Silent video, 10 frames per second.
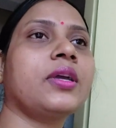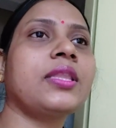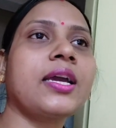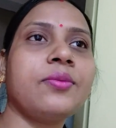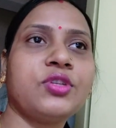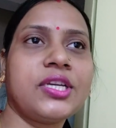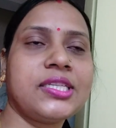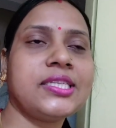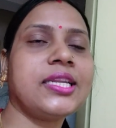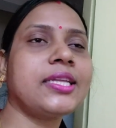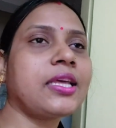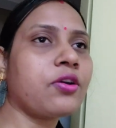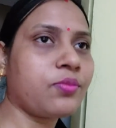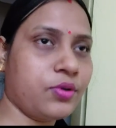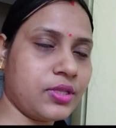ताकि मुझे इजी रहता है
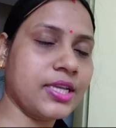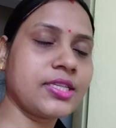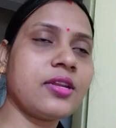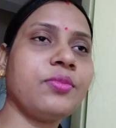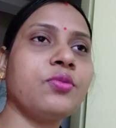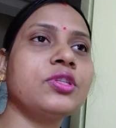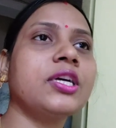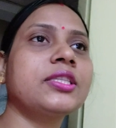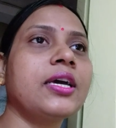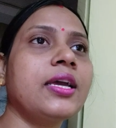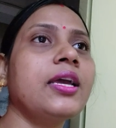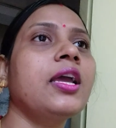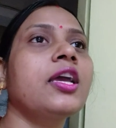और बहुत आसान भी हो जाता है